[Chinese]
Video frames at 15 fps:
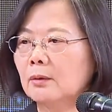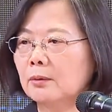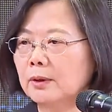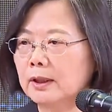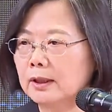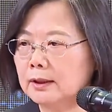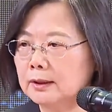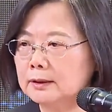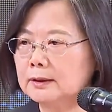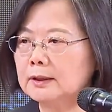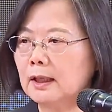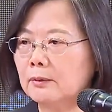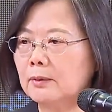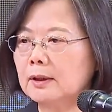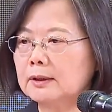会更
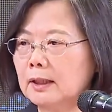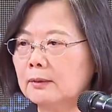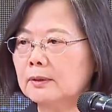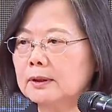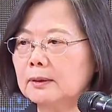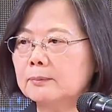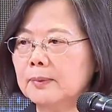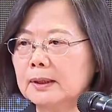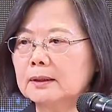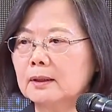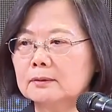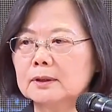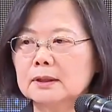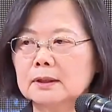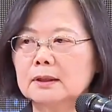强化台湾的半
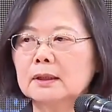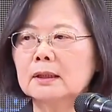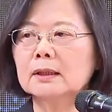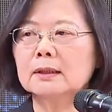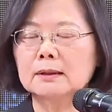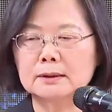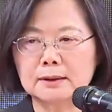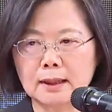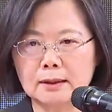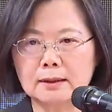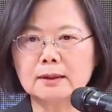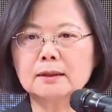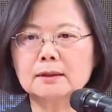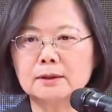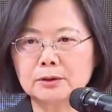导体产
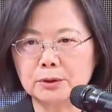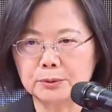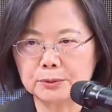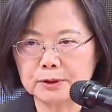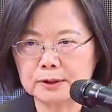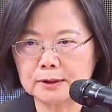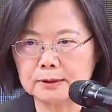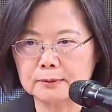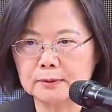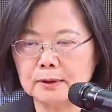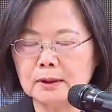业的优势。